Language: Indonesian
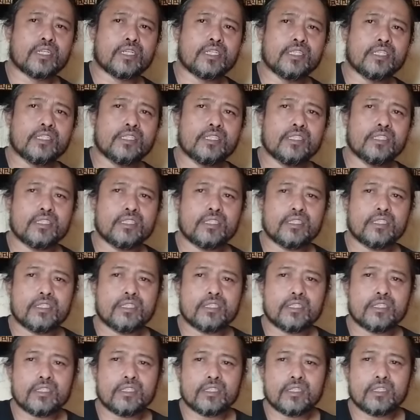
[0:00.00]
Jadi
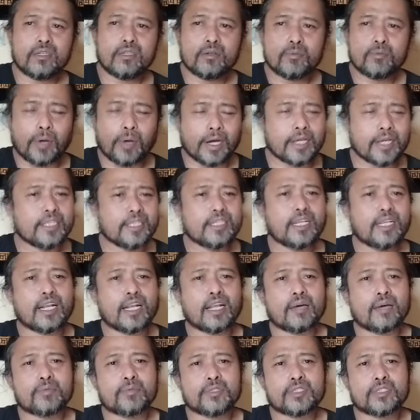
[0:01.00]
baginda
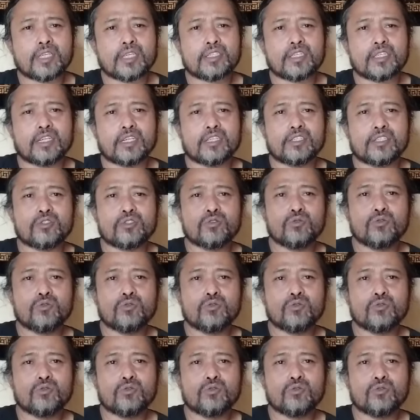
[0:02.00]
Nabi saja